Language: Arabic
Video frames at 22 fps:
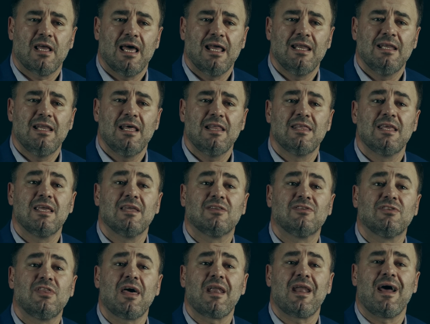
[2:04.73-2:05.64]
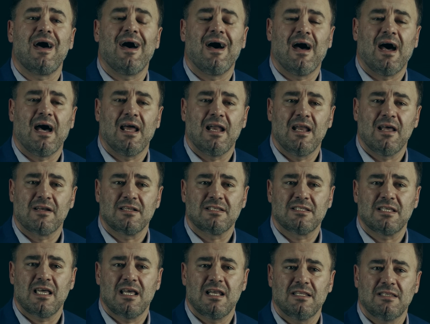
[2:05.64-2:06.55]
الذي طرأ على
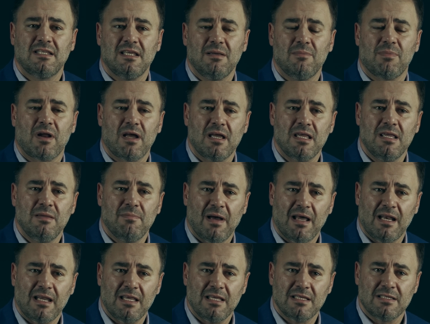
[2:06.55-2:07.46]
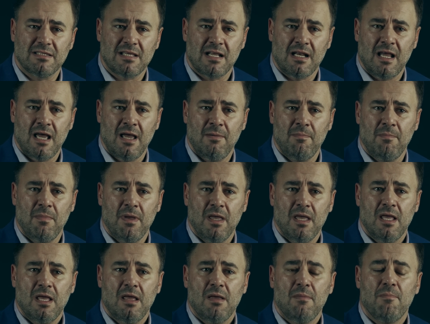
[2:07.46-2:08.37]
رسالة إبراهيم عليه السلام
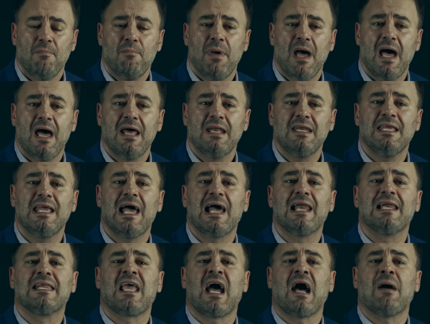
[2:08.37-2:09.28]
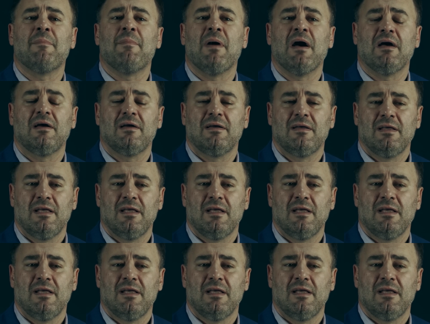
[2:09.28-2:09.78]
باني الكعبة